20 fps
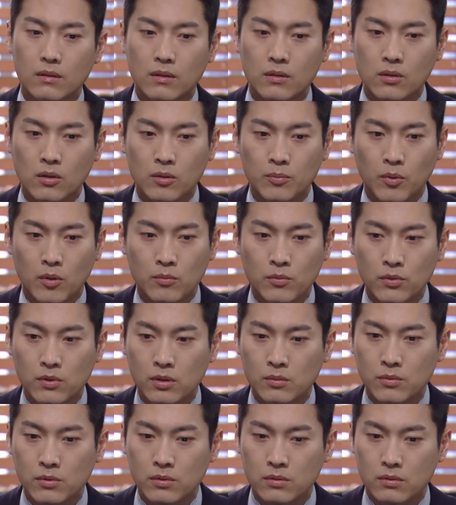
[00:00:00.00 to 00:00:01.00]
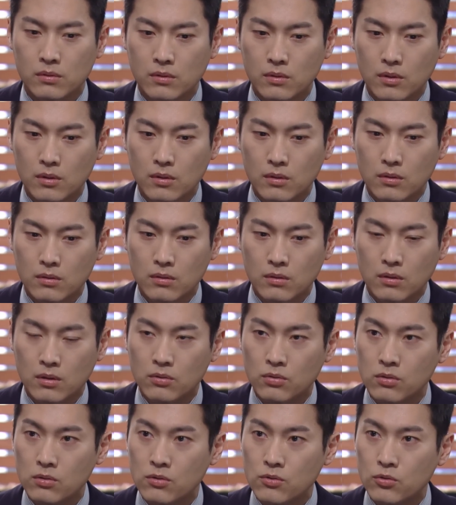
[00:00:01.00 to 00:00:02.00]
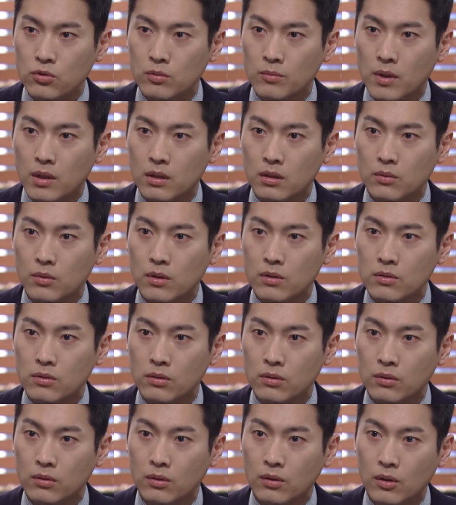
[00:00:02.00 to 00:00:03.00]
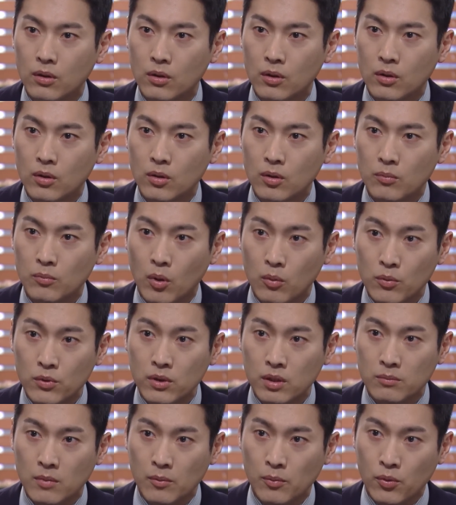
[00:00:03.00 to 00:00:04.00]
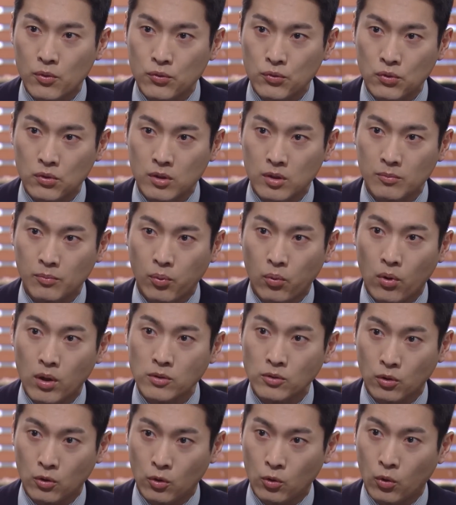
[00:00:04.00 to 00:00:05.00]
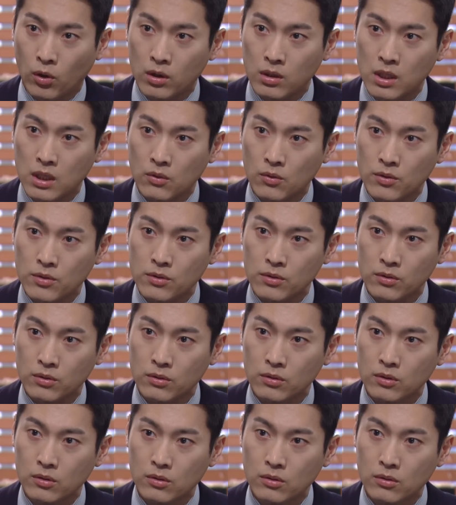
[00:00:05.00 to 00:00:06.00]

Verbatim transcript: 저희 법무팀은 기술 유출을 막기 위해서 법무팀만 볼 수 있는 보안 서류도 관리하고 있어.